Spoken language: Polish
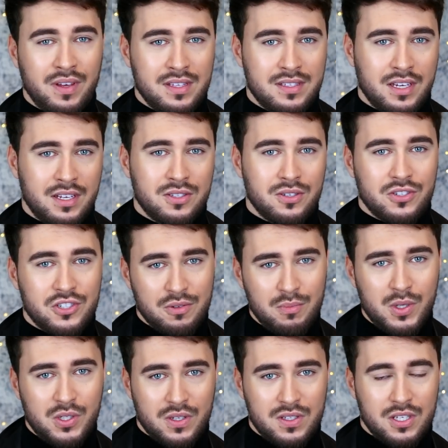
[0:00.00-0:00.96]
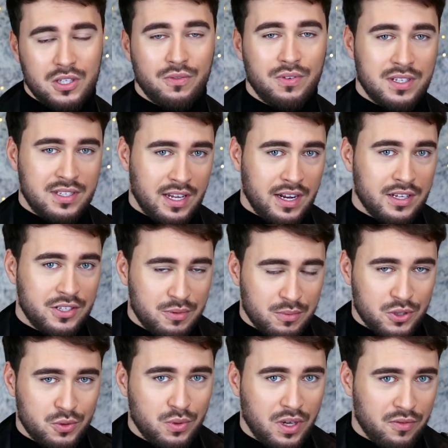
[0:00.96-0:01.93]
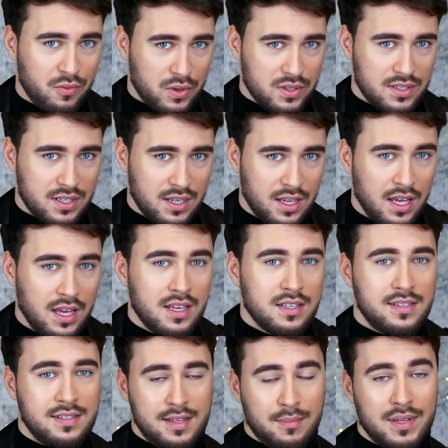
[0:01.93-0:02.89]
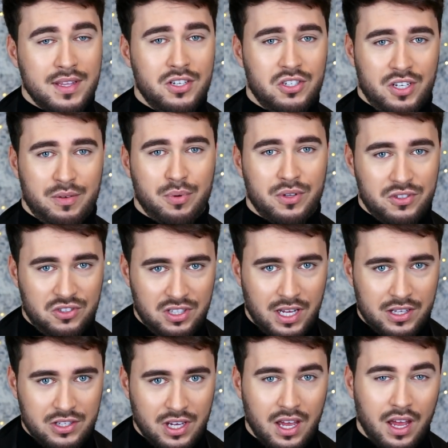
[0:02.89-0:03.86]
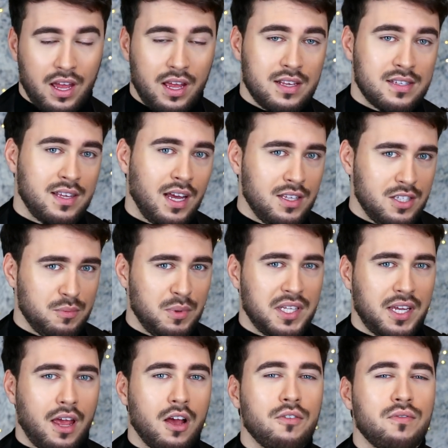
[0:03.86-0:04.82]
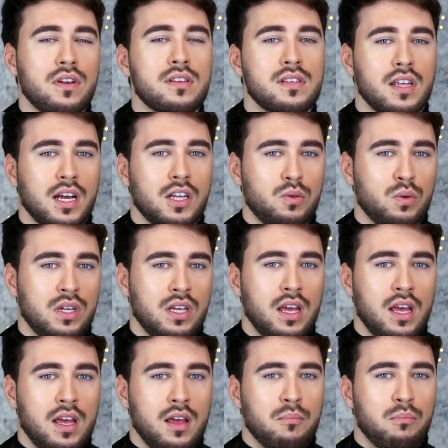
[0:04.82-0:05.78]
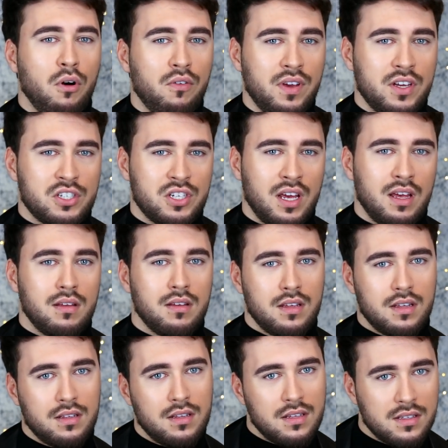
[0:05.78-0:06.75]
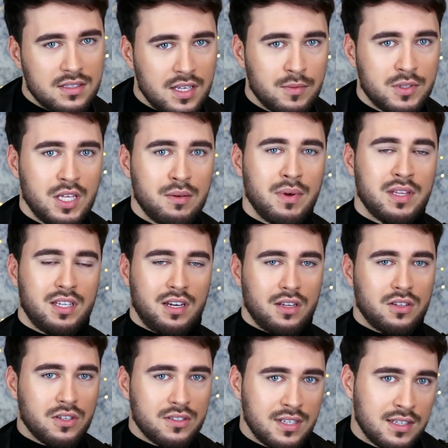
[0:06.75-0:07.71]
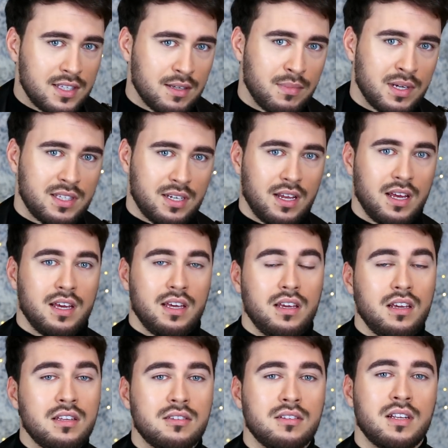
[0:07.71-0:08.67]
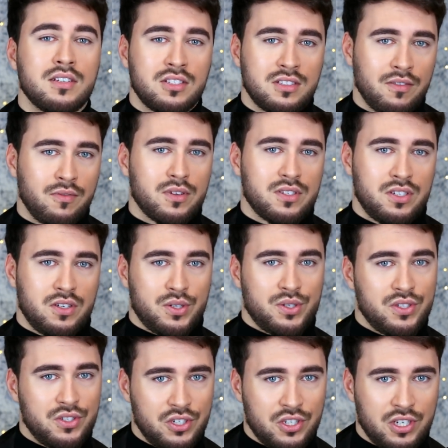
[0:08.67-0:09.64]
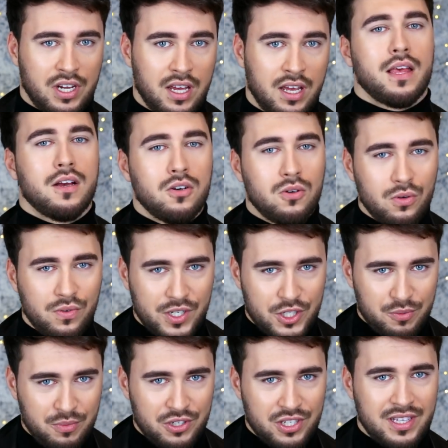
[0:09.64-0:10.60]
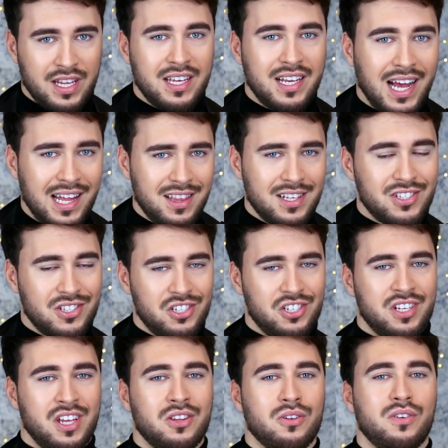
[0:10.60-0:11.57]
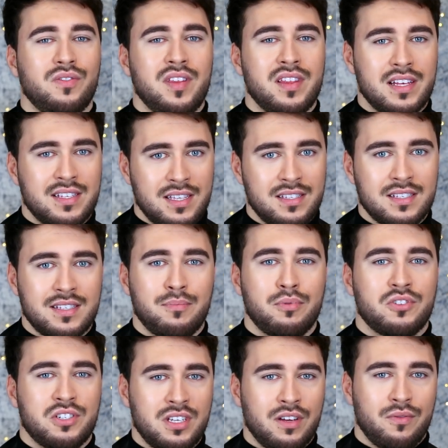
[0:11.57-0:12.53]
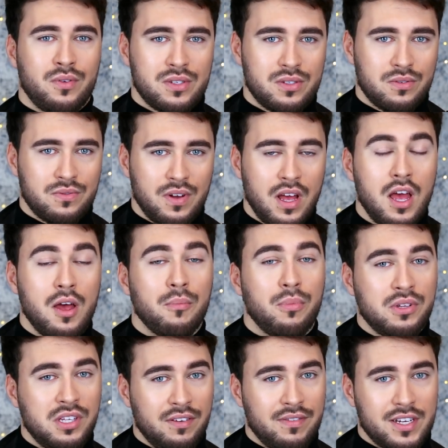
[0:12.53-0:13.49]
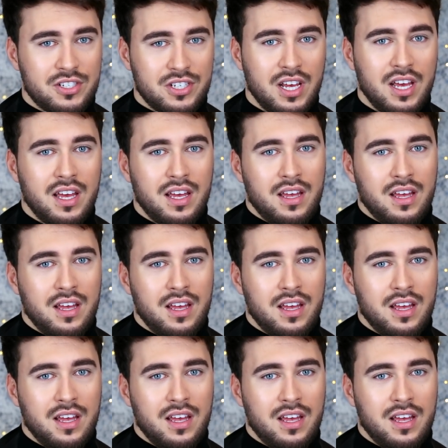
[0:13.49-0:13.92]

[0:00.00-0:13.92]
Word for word: więcej co 3 miesiące do fryzjera, jeśli masz długie włosy. Systematycznie podcinać. Znajdź sobie takiego fryzjera, który powie, że centymetr to centymetr i tyle cię te włosy ostrzyże. Uwierz mi, że delikatne strzyżenie to kwintesencja zapuszczania włosów, ponieważ